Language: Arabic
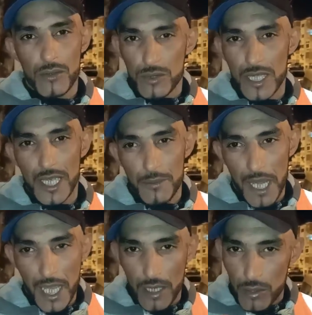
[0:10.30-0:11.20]
ودري
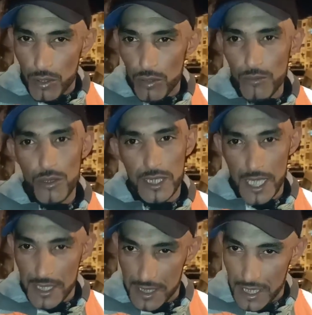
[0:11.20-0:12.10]
بعقله
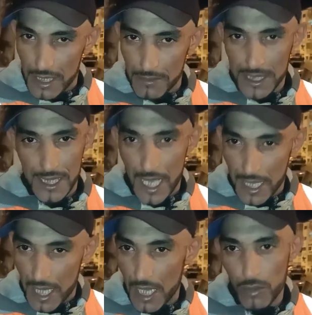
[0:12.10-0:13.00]
ملتزم
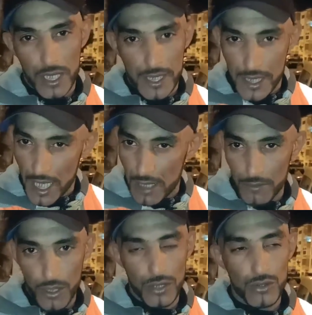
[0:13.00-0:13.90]
الصلاه
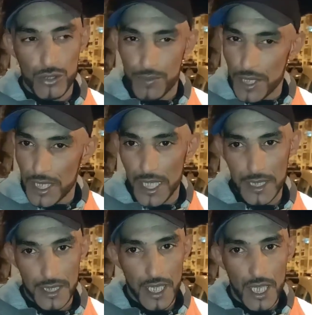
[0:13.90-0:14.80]
وخدام وعنده
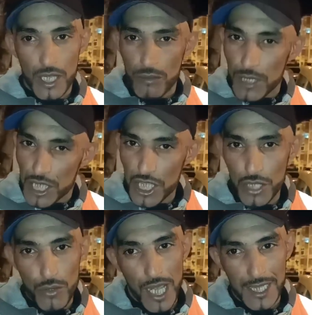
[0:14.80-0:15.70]
جبنيات وماشي
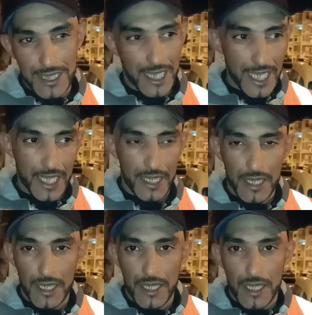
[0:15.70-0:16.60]
شي واحد صغير
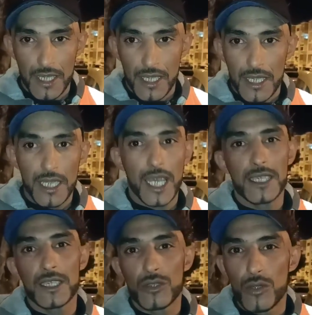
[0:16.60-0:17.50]
اللي
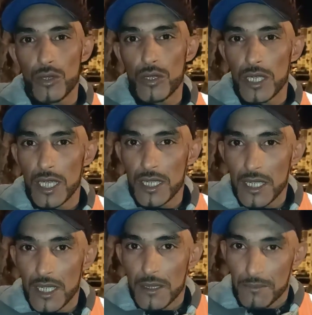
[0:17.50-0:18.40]
غادي تقول
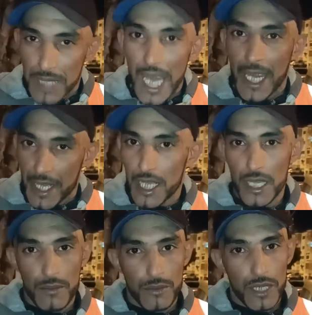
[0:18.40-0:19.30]

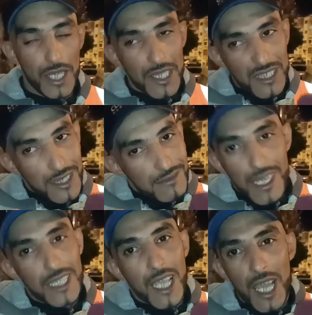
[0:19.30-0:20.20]
مضارب ولا حنا
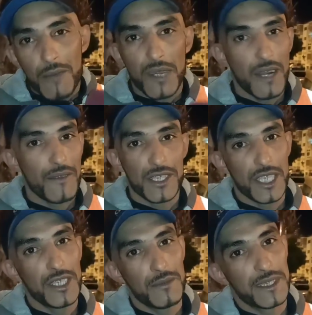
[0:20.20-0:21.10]
هاد الخبر
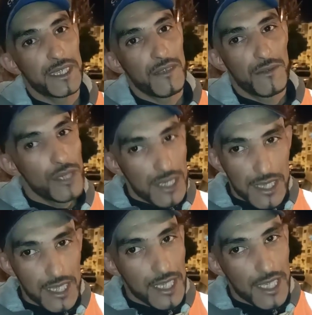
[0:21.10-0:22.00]
فاجئنا بزاف وهاد
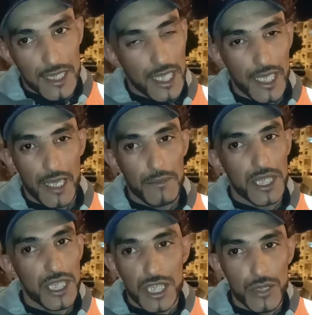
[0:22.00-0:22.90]
السيد هذا راه
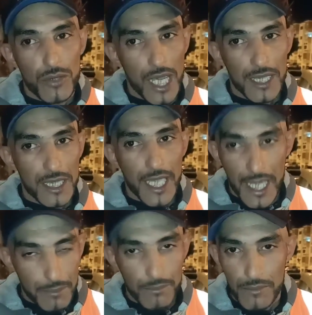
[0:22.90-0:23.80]
ماشي شي واحد اللي
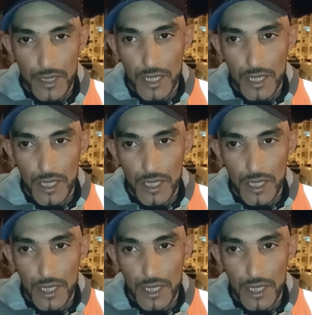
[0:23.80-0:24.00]
خايب